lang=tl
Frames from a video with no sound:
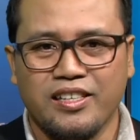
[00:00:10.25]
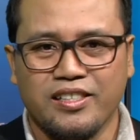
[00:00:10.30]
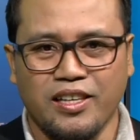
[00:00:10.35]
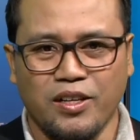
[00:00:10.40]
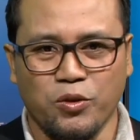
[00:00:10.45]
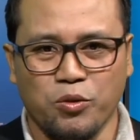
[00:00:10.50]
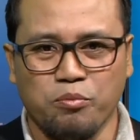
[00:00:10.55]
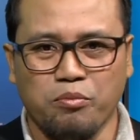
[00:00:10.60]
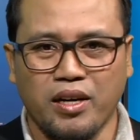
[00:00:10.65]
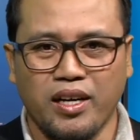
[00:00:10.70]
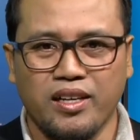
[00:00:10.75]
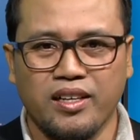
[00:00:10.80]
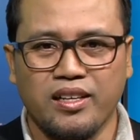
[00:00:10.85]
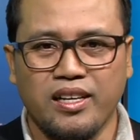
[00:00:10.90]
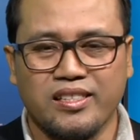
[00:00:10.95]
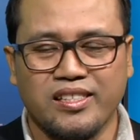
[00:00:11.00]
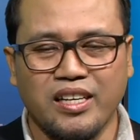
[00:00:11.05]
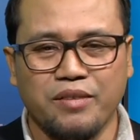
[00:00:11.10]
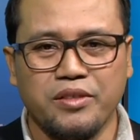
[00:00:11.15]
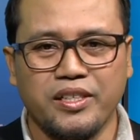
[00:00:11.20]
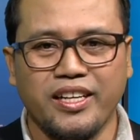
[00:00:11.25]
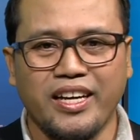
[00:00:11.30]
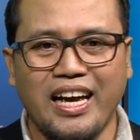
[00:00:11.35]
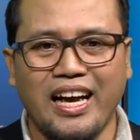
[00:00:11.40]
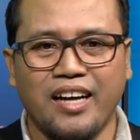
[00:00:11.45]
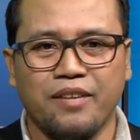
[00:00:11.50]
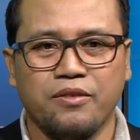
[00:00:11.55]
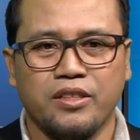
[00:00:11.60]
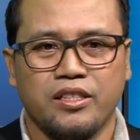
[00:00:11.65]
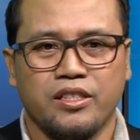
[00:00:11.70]
sa Lukban Seventh-day
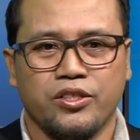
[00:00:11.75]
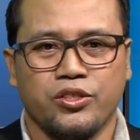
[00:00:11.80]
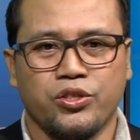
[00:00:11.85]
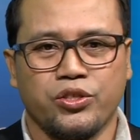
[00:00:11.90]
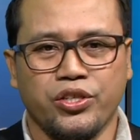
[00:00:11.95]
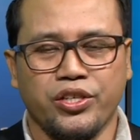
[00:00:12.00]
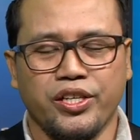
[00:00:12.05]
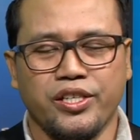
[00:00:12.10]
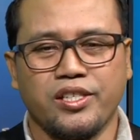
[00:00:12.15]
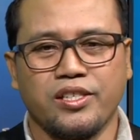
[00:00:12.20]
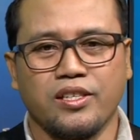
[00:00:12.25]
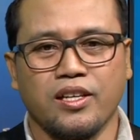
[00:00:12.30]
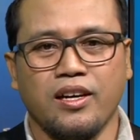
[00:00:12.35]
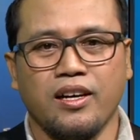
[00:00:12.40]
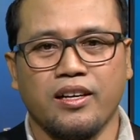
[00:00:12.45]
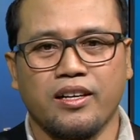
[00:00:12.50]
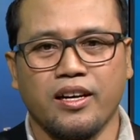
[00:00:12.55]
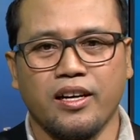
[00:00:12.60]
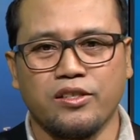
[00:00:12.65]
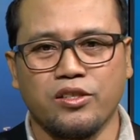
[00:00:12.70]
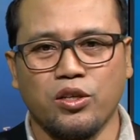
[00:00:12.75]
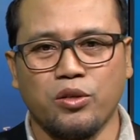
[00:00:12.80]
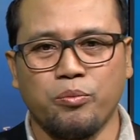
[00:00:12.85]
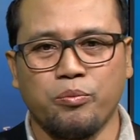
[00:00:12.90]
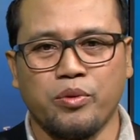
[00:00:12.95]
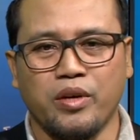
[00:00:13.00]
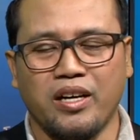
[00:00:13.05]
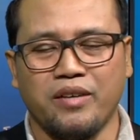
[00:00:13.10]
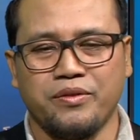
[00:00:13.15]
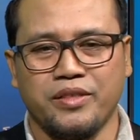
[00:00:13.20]
Adventist Church, Quezon
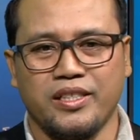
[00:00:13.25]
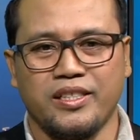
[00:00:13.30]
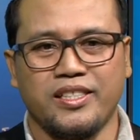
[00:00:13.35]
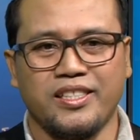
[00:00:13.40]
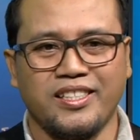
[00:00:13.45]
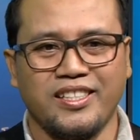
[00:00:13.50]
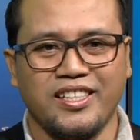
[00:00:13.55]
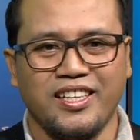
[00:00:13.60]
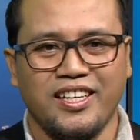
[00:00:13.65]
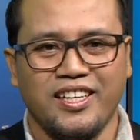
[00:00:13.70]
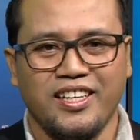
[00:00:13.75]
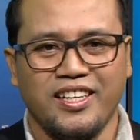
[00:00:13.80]
Province.